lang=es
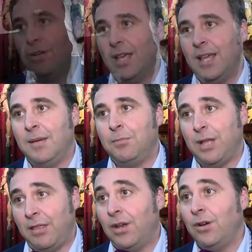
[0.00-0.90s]
que
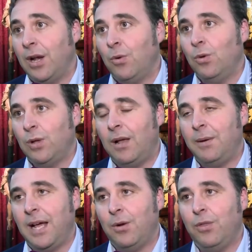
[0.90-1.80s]
potenciaron el culto a la
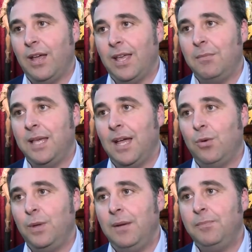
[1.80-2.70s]
Veracruz aquí en
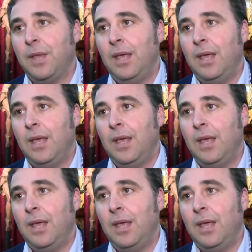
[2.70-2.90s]
Villarrubia